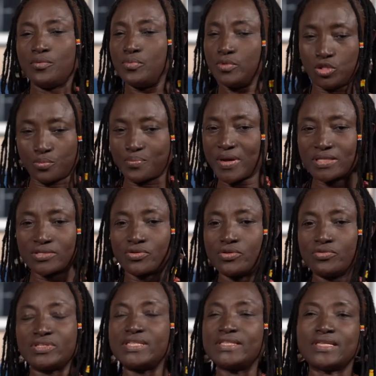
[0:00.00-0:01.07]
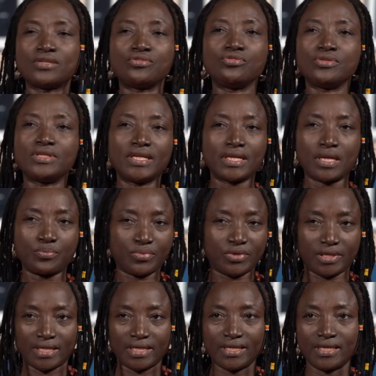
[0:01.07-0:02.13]
je pense que aussi c'est une
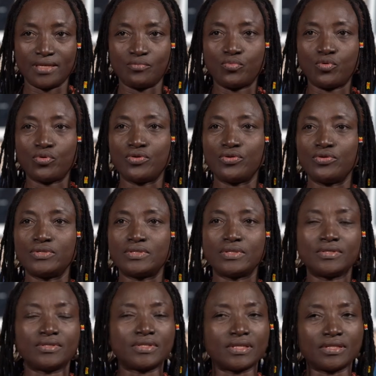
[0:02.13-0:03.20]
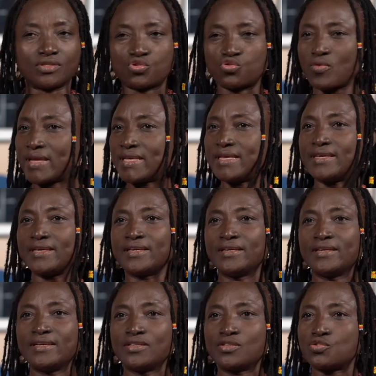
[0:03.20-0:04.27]
thérapie pour euh, soigner
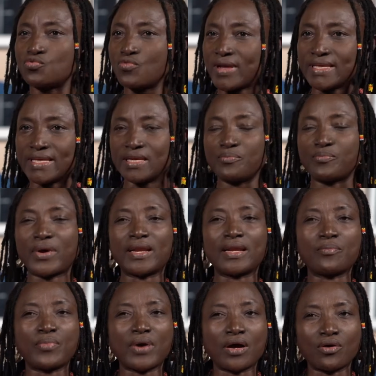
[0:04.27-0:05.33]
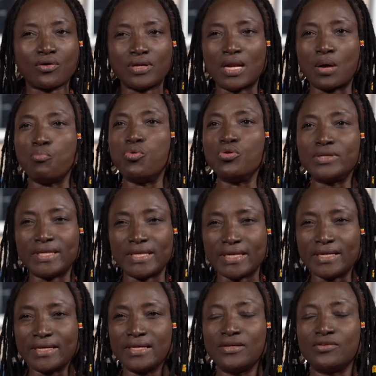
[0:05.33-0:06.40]
soigner par la parole, la
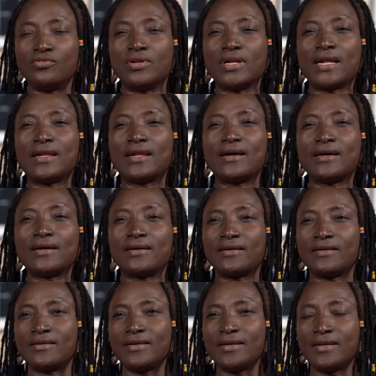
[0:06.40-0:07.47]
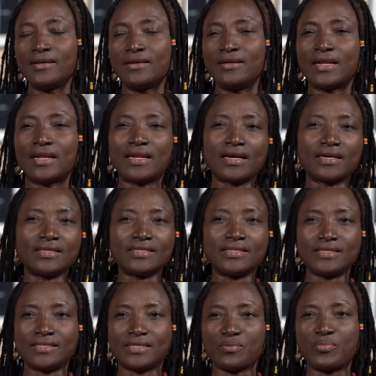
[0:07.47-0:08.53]
beauté de la langue. La langue
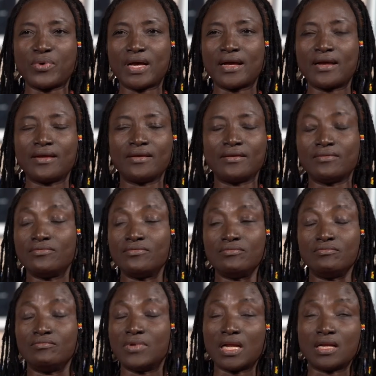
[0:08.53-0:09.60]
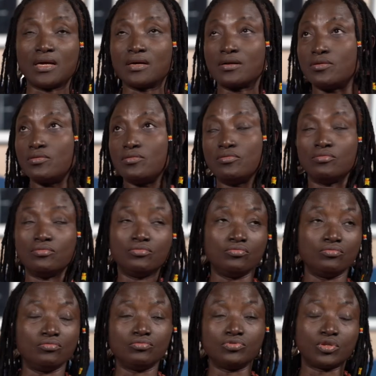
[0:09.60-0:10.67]
ici, c'est pas euh, la langue,
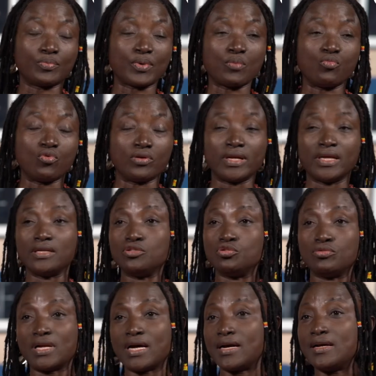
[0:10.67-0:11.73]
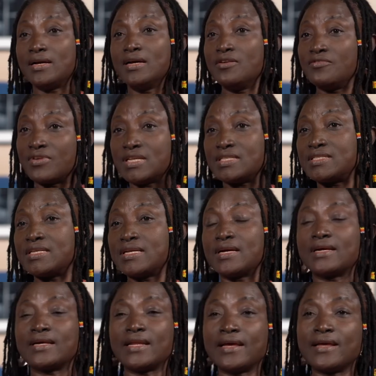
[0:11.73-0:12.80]
euh, sais pas moré, djoula, français,
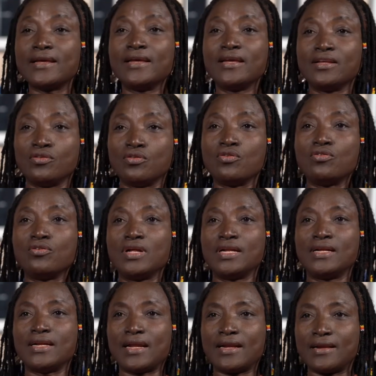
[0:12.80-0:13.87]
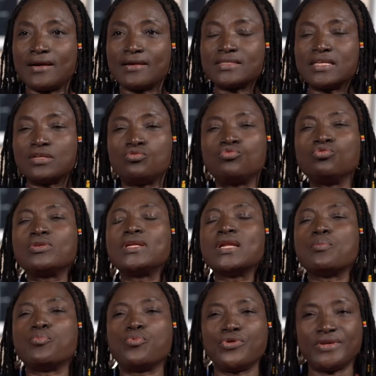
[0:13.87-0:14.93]
anglais. Non, la langue, c'est toute la
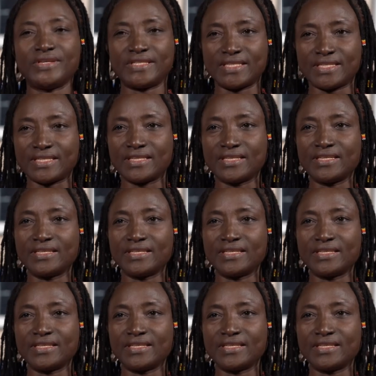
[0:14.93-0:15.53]
poésie